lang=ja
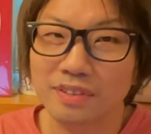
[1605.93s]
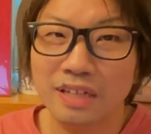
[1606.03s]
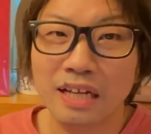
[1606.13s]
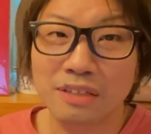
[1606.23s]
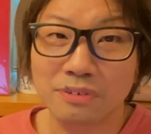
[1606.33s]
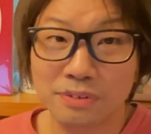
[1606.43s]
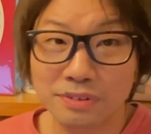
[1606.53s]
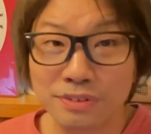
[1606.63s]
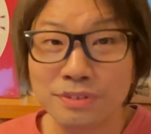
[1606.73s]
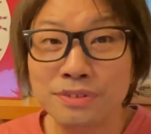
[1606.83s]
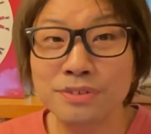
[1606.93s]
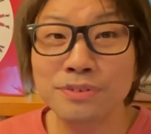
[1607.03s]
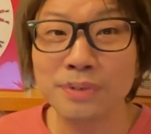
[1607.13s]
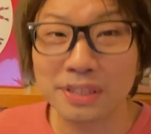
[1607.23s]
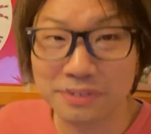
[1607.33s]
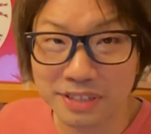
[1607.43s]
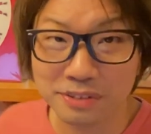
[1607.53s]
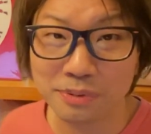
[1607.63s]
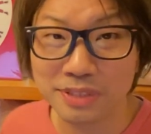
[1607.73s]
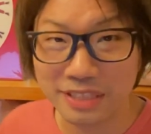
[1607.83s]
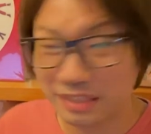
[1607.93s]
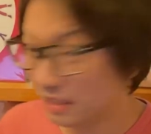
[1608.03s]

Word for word: あのルル動画の時にここに